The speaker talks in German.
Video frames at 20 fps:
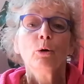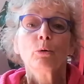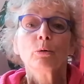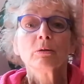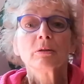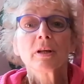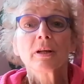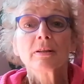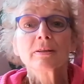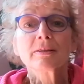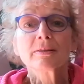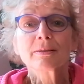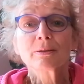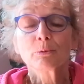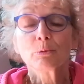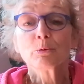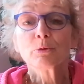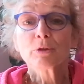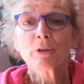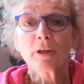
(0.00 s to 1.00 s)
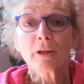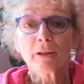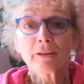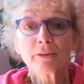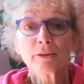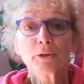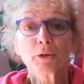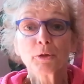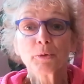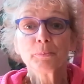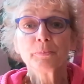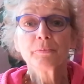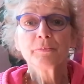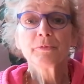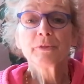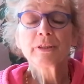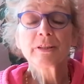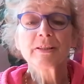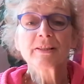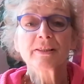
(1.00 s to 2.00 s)
Und das unter
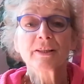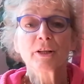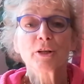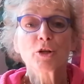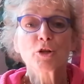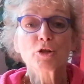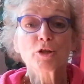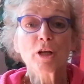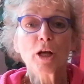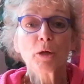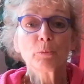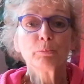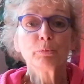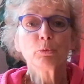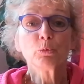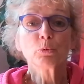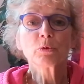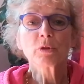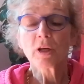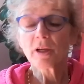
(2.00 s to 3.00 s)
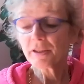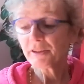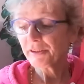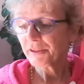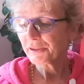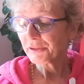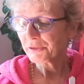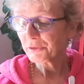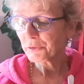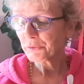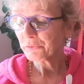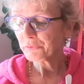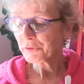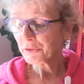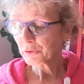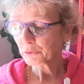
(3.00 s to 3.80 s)
anderem wegen seiner stark blutreinigenden